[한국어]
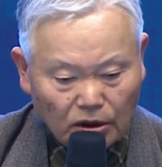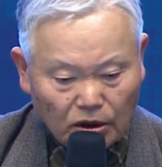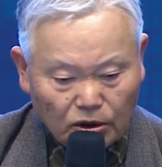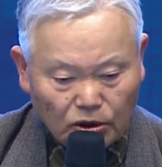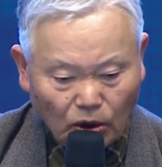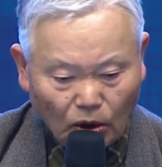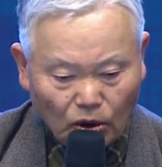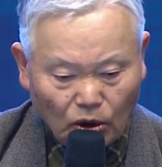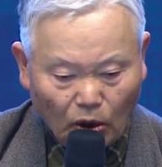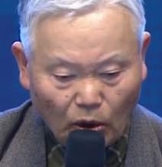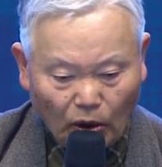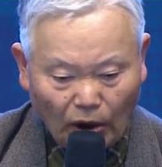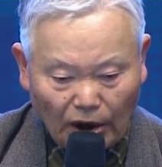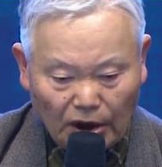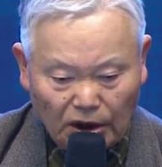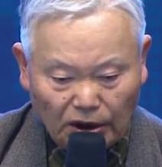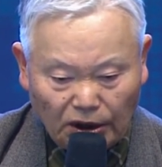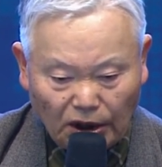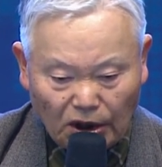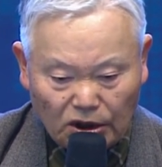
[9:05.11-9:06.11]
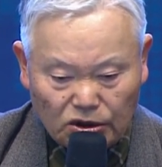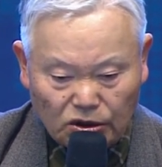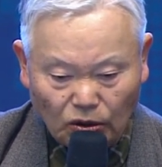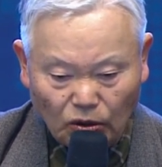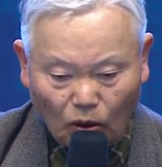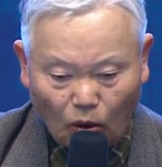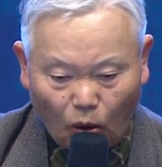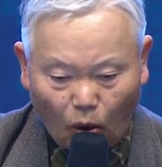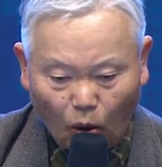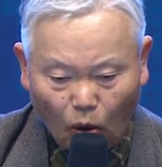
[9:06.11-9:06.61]
서여와
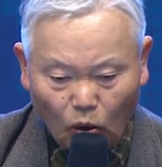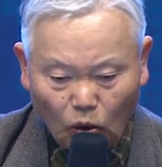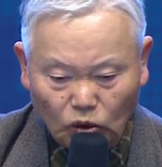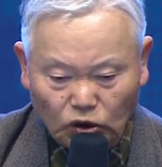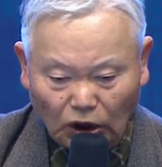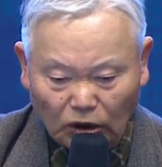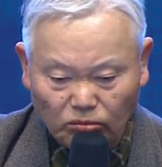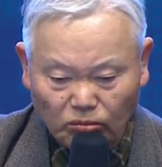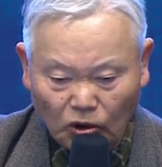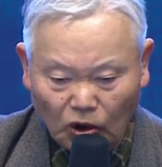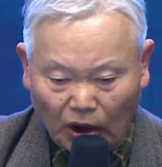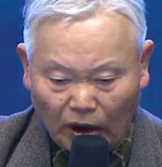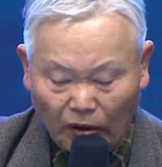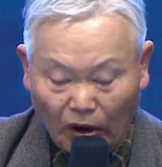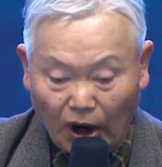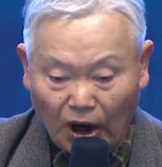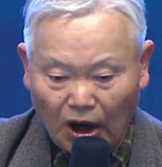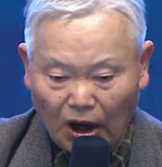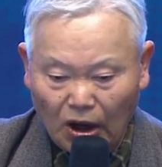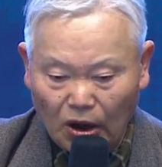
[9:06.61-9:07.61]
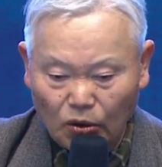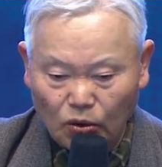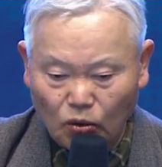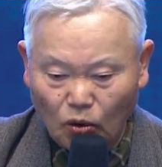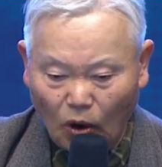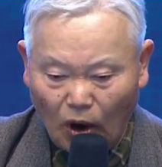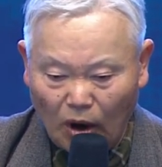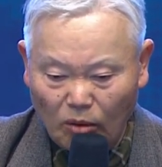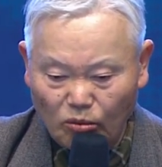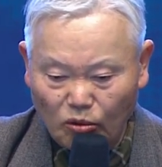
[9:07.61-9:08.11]
일대에서 홍산 문화와
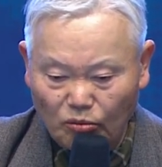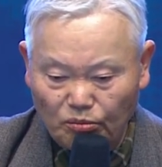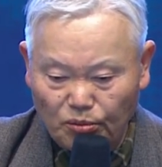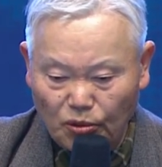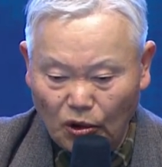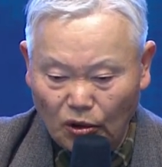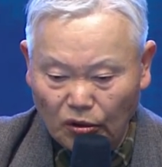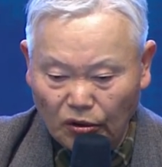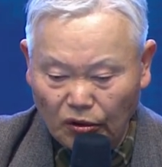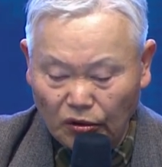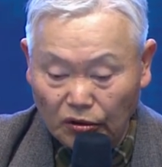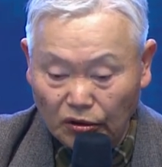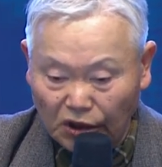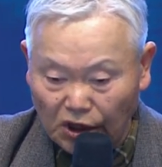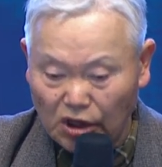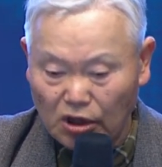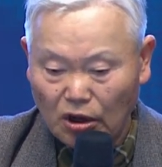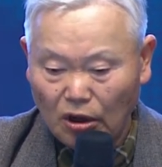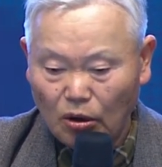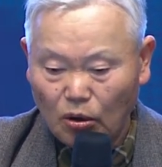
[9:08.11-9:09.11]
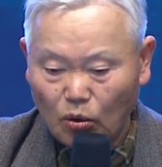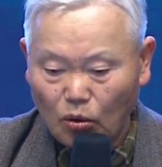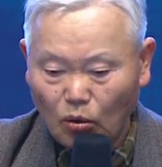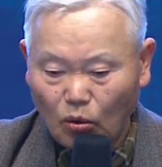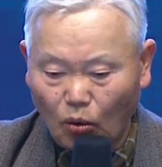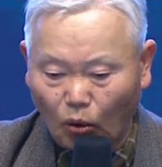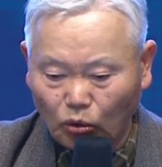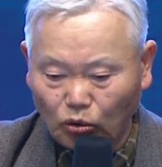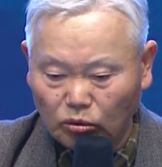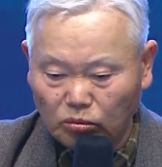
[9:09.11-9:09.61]
유아 문명의
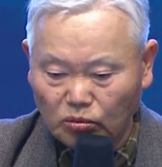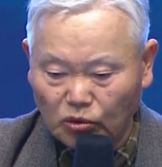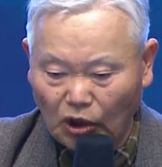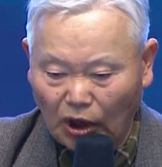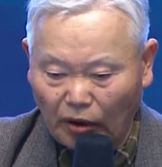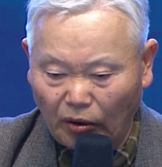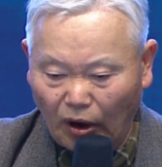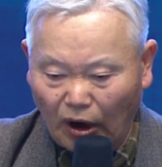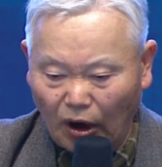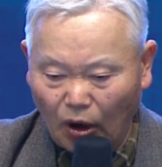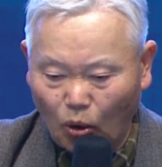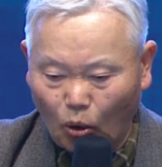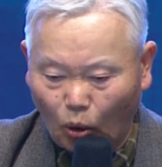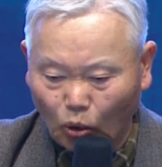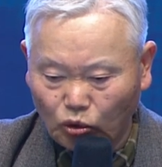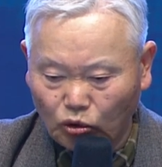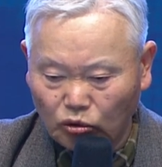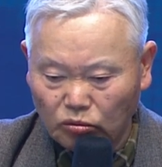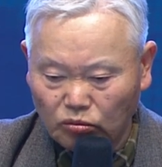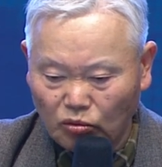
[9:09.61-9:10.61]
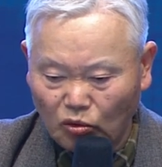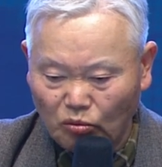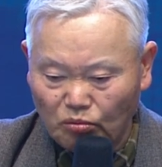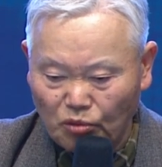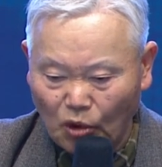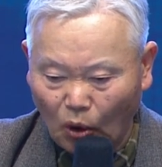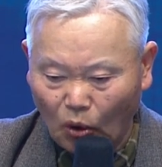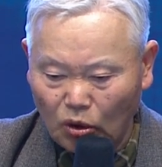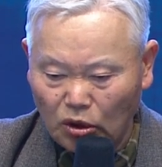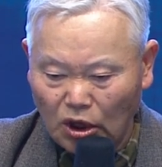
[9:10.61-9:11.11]
고등 문화와 고등
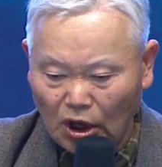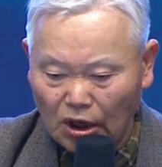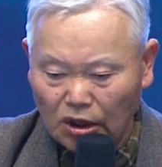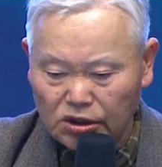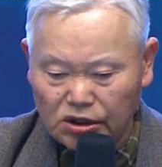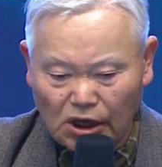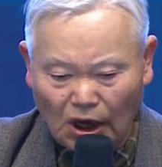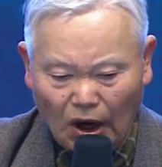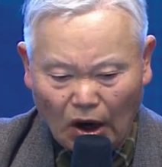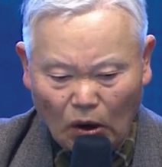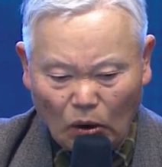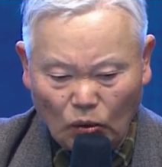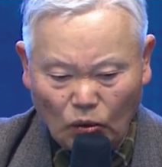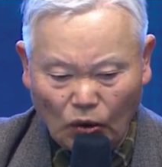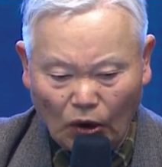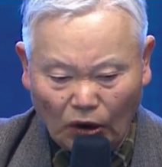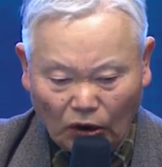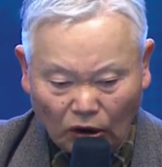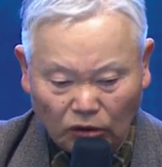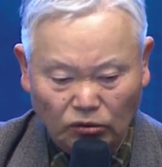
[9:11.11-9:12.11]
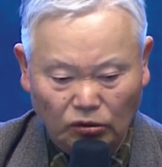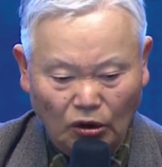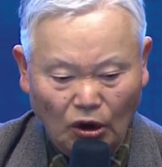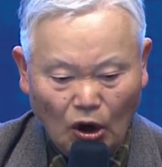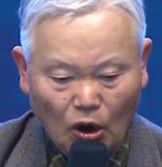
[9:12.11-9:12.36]
문명을 창조했던